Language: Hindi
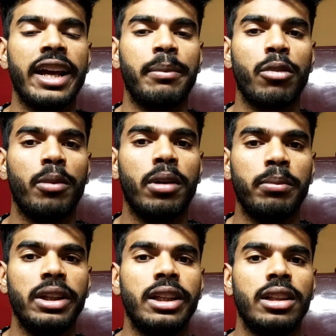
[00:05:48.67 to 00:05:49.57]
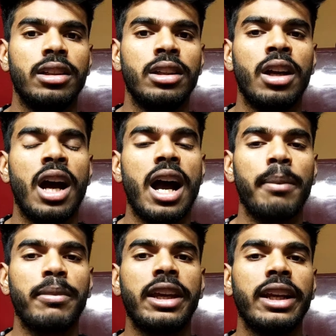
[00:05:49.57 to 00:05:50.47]
एंड प्रॉपर मील
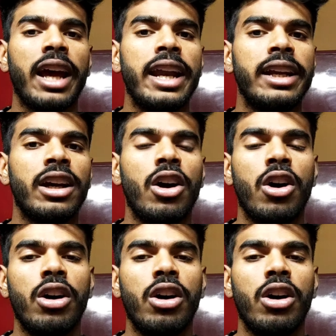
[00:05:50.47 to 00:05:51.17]
आपकी डाइट